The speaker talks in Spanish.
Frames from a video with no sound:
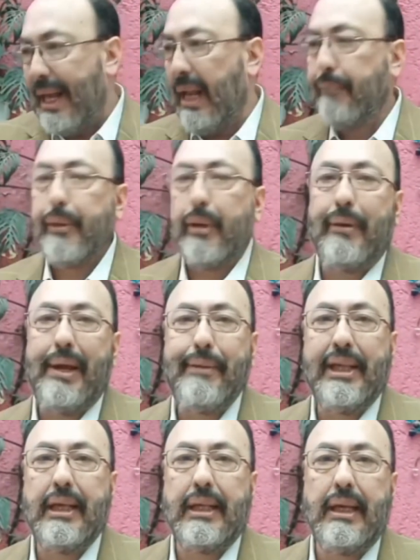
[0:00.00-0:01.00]
¿El
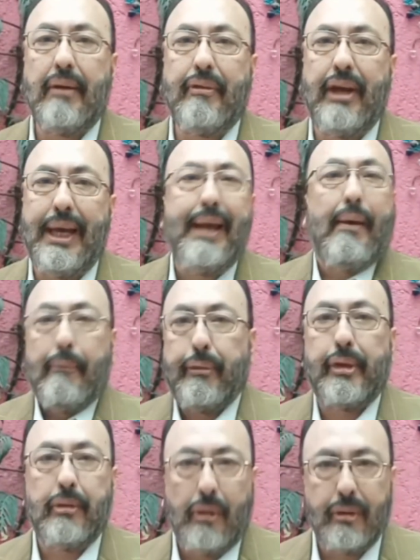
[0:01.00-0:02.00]
problema es de CFE?
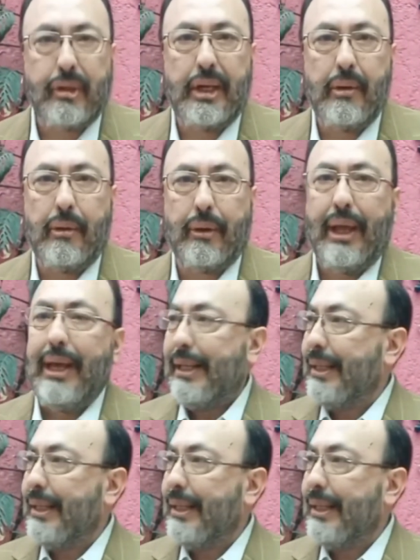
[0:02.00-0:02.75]
Pues no, señor.